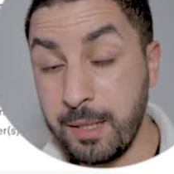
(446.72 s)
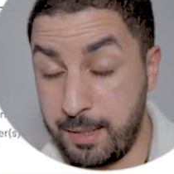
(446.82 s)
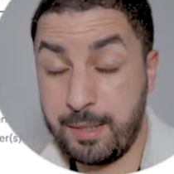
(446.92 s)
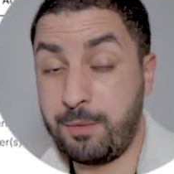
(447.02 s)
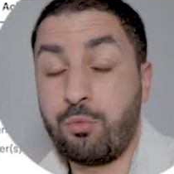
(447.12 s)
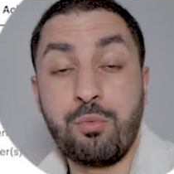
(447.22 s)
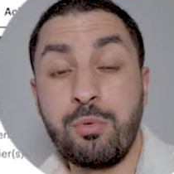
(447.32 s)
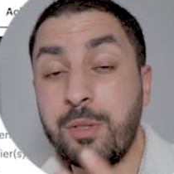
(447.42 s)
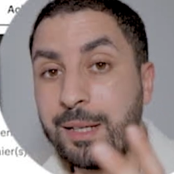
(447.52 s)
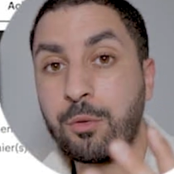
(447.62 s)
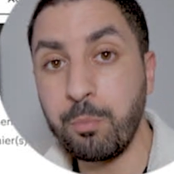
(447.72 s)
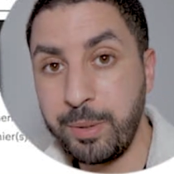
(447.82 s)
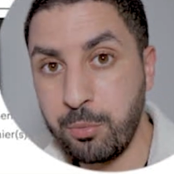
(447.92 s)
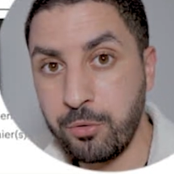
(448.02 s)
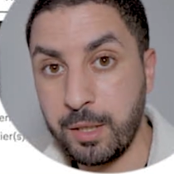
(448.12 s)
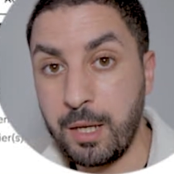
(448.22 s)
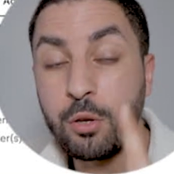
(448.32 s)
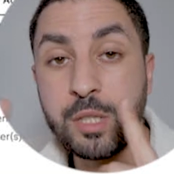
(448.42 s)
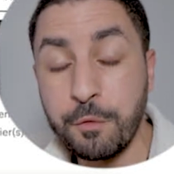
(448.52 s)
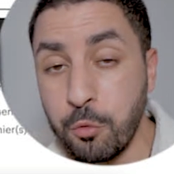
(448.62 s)
Et c'est juste complètement dingue.
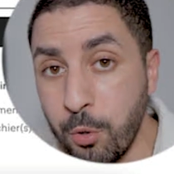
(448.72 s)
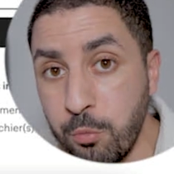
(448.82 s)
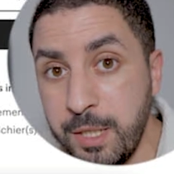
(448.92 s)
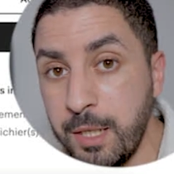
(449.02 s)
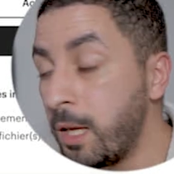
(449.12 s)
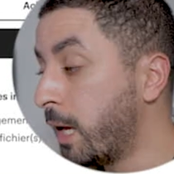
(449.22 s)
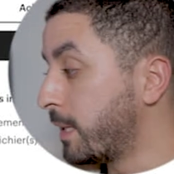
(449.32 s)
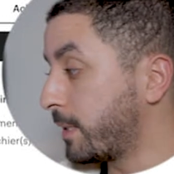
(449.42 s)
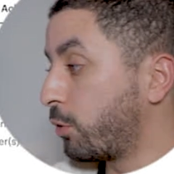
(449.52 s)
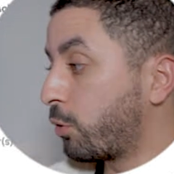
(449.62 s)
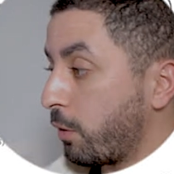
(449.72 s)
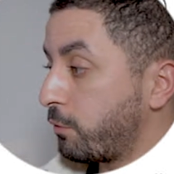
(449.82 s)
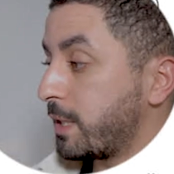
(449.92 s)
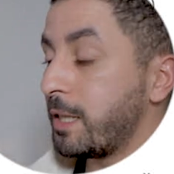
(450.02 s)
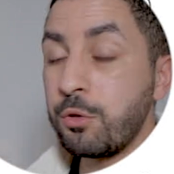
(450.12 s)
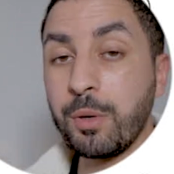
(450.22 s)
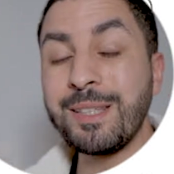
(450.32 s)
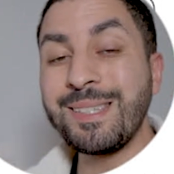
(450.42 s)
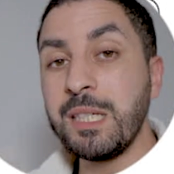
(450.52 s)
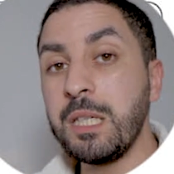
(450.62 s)
Alors ce qu'il ne faut pas oublier, c'est que quand vous allez sur
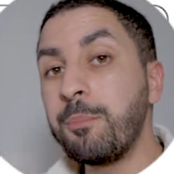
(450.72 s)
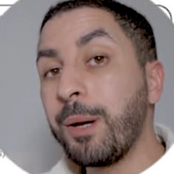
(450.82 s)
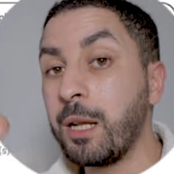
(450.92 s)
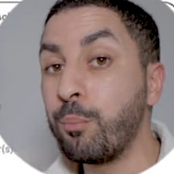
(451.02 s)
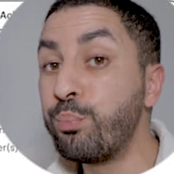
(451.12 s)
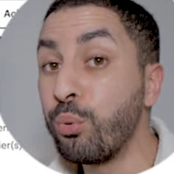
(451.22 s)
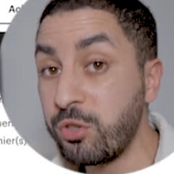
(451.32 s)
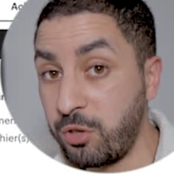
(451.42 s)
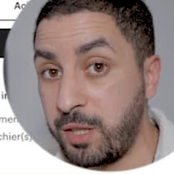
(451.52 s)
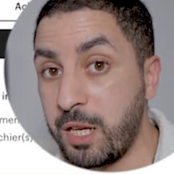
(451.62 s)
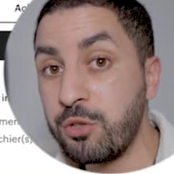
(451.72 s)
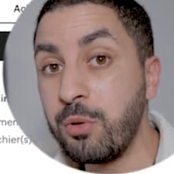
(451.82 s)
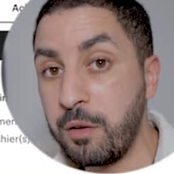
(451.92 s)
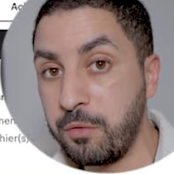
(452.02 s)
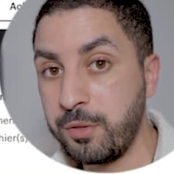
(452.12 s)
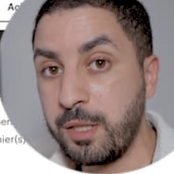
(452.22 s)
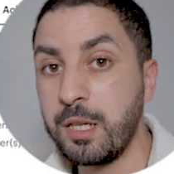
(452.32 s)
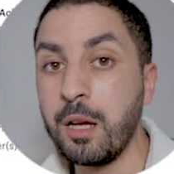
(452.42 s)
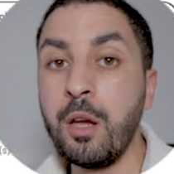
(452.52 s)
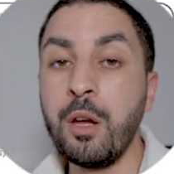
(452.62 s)
Etsy, ils prennent un pourcentage de la vente.
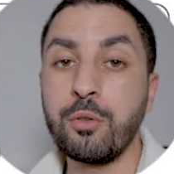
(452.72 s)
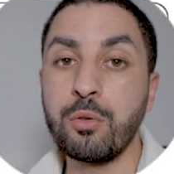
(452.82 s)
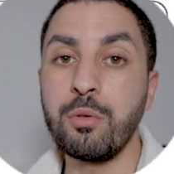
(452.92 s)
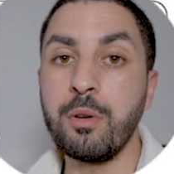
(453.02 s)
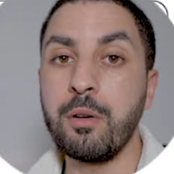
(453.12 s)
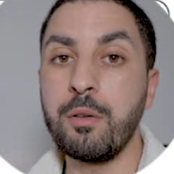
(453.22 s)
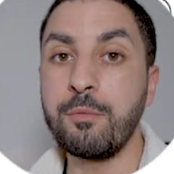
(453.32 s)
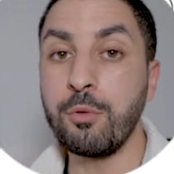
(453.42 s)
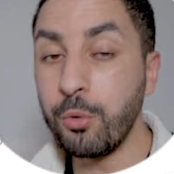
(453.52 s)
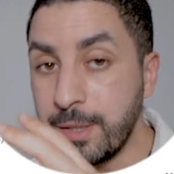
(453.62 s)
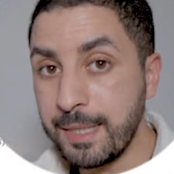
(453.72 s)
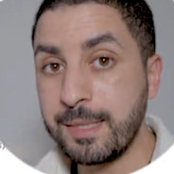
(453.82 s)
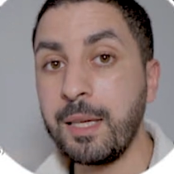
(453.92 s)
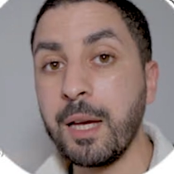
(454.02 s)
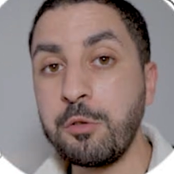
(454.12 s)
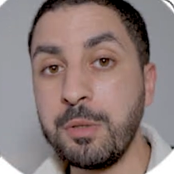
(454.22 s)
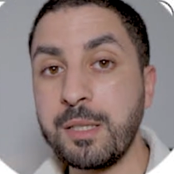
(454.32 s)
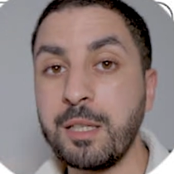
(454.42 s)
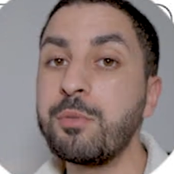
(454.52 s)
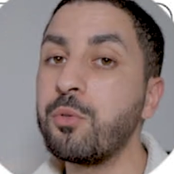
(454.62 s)
C'est-à-dire que, euh, ok, c'est gratuit
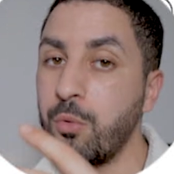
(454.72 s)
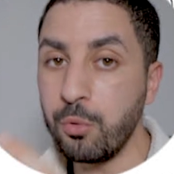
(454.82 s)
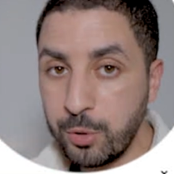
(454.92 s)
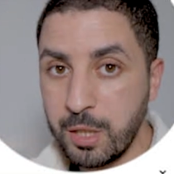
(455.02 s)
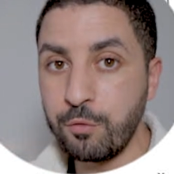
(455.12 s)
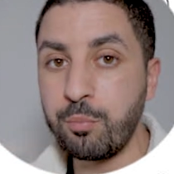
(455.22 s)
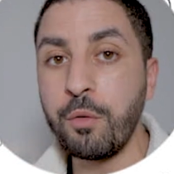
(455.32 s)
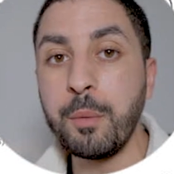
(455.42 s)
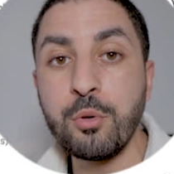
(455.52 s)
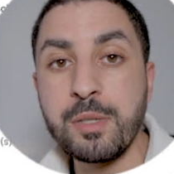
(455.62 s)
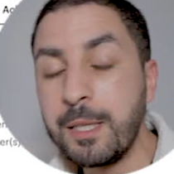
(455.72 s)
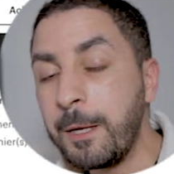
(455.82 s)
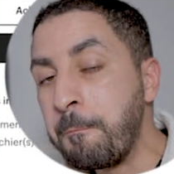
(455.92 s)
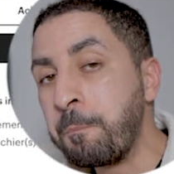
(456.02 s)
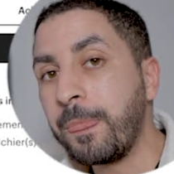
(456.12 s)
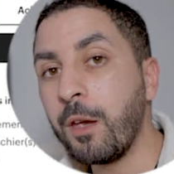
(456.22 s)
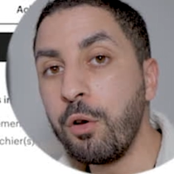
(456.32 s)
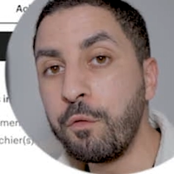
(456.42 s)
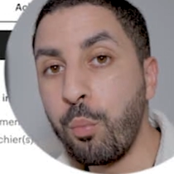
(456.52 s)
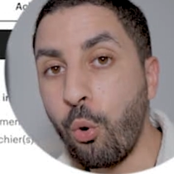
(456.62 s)
l'inscription, ok, vous pouvez poster
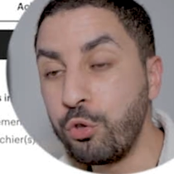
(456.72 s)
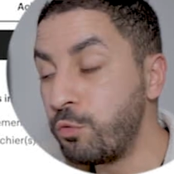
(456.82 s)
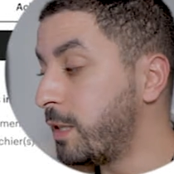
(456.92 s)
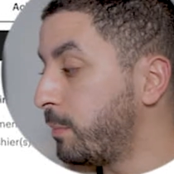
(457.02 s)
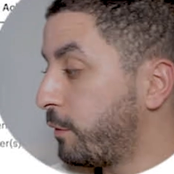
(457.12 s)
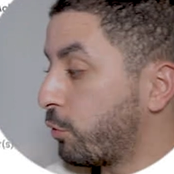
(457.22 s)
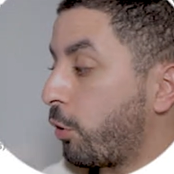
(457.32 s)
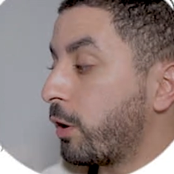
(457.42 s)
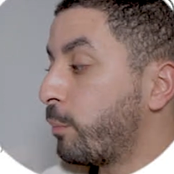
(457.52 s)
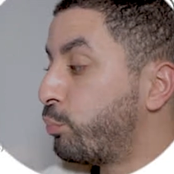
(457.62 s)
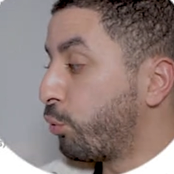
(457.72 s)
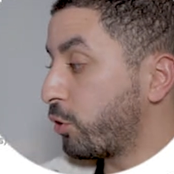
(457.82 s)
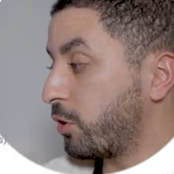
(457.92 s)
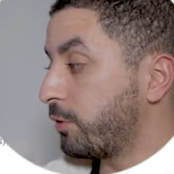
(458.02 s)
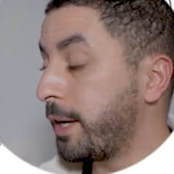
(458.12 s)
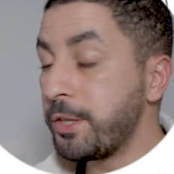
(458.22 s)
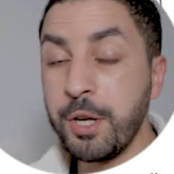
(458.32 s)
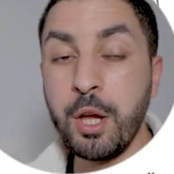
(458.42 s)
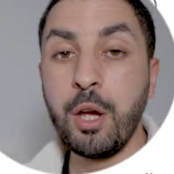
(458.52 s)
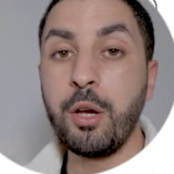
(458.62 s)
euh, vos produits, mais ils vont prendre un
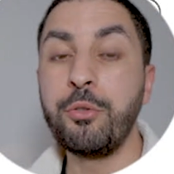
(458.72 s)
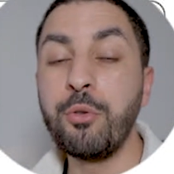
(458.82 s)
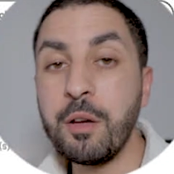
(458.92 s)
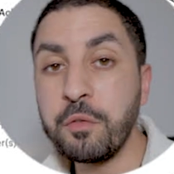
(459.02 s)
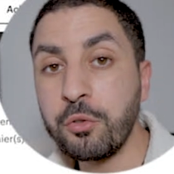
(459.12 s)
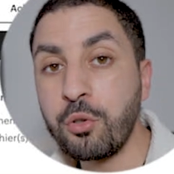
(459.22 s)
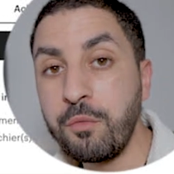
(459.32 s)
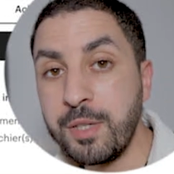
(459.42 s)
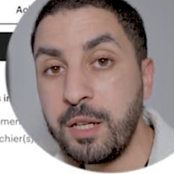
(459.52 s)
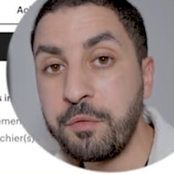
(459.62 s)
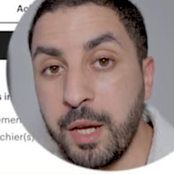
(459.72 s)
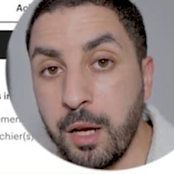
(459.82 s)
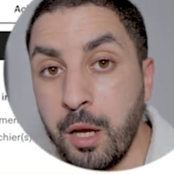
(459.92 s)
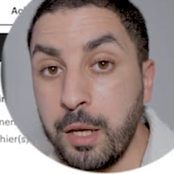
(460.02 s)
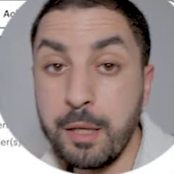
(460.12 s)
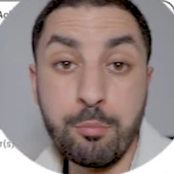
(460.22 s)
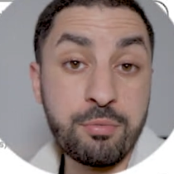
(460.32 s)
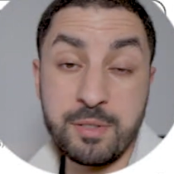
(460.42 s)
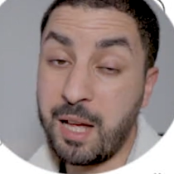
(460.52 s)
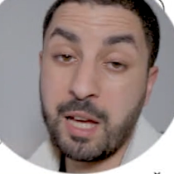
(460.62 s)
pourcentage euh, de la vente que vous allez faire. Et
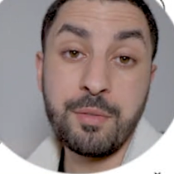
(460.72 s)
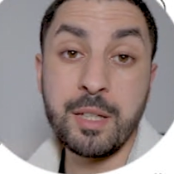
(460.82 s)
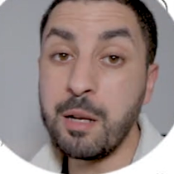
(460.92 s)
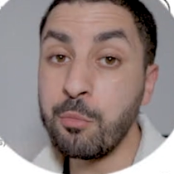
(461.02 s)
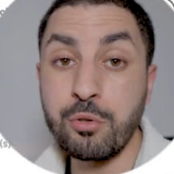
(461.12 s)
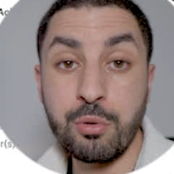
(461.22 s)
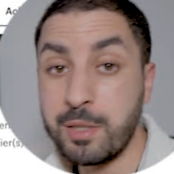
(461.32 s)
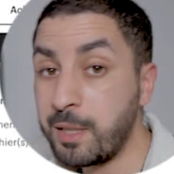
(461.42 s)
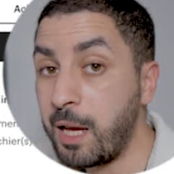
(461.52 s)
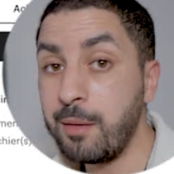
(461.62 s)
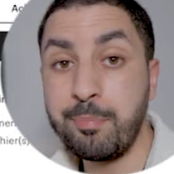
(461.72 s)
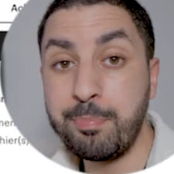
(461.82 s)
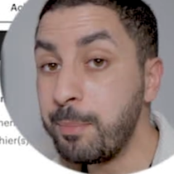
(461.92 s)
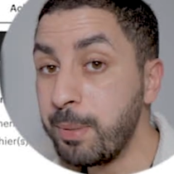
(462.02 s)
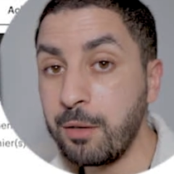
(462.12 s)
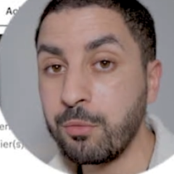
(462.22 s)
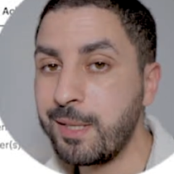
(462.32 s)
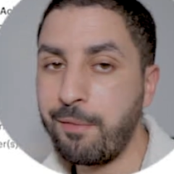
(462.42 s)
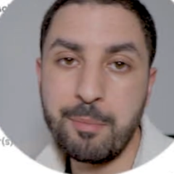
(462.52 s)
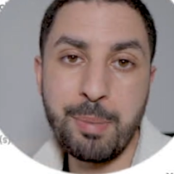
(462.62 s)
ça arrive également sur Stripe, PayPal, donc
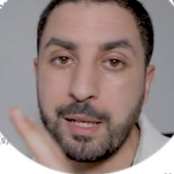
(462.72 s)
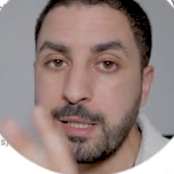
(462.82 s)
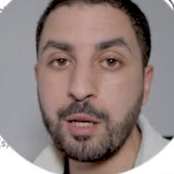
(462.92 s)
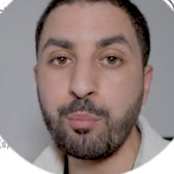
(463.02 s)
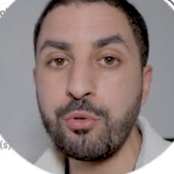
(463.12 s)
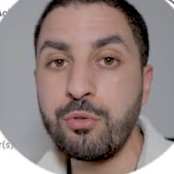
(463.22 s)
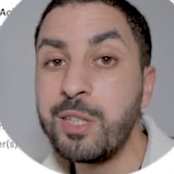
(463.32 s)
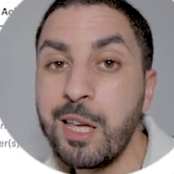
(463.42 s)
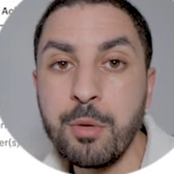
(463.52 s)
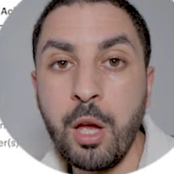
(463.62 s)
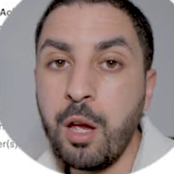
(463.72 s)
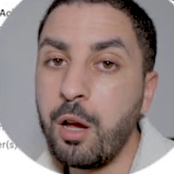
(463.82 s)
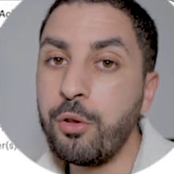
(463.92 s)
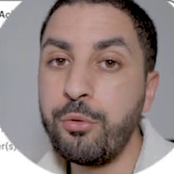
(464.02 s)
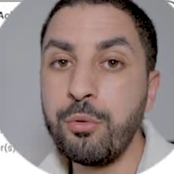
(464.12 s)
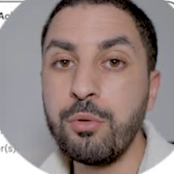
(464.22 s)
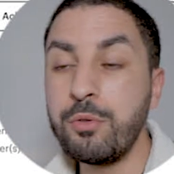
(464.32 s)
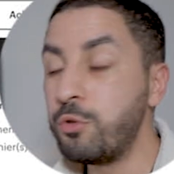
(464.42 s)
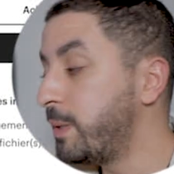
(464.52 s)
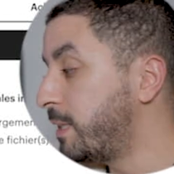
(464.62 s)
ça fait partie un peu du game euh,
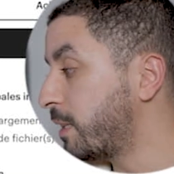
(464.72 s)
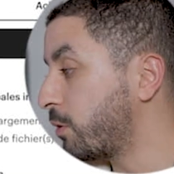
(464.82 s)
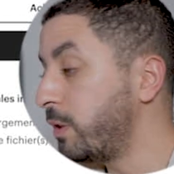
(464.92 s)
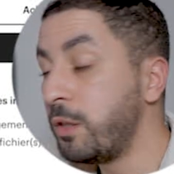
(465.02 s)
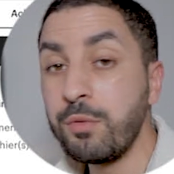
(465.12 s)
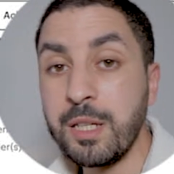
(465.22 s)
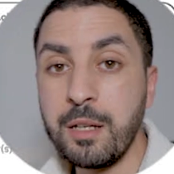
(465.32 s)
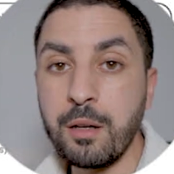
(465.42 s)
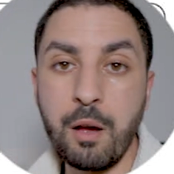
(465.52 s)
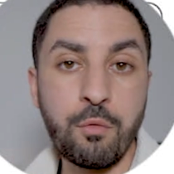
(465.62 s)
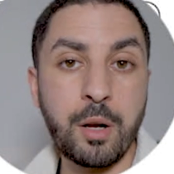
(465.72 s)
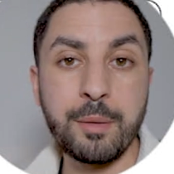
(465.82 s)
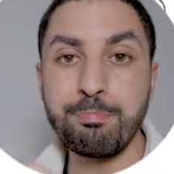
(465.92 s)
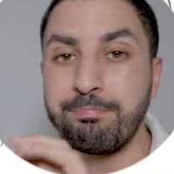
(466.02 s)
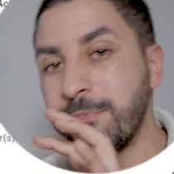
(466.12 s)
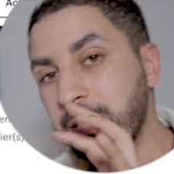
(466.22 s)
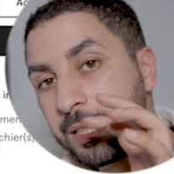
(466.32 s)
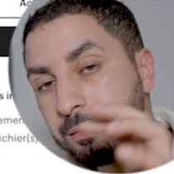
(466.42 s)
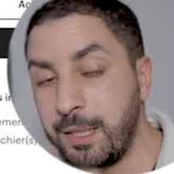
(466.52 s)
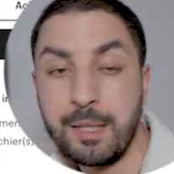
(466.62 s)
du business en ligne. Vous allez avoir
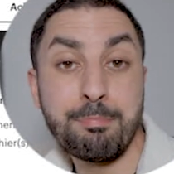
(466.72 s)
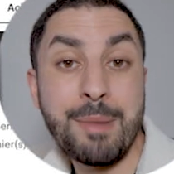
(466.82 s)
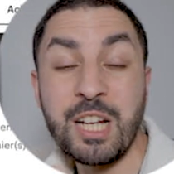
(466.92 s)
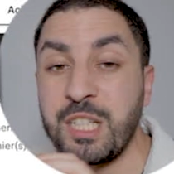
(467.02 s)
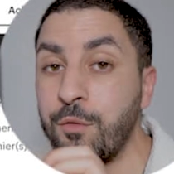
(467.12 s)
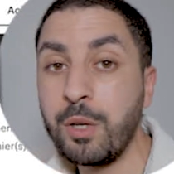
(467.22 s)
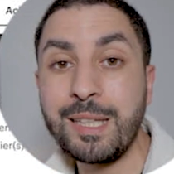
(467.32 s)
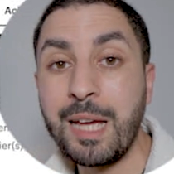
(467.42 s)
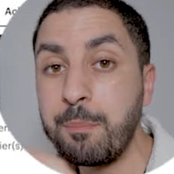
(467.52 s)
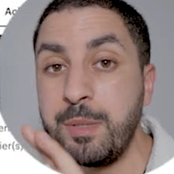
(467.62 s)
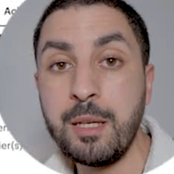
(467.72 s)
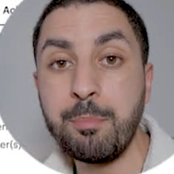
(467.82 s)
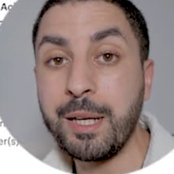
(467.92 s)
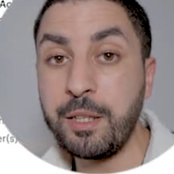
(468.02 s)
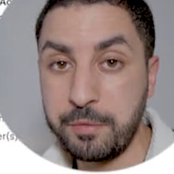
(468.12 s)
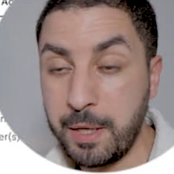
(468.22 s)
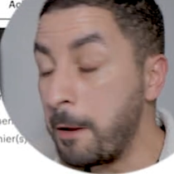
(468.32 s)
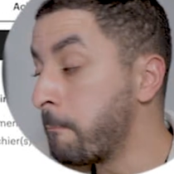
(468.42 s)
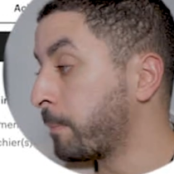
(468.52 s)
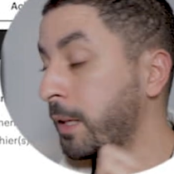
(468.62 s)
des marges qui vont être grappillées par des frais.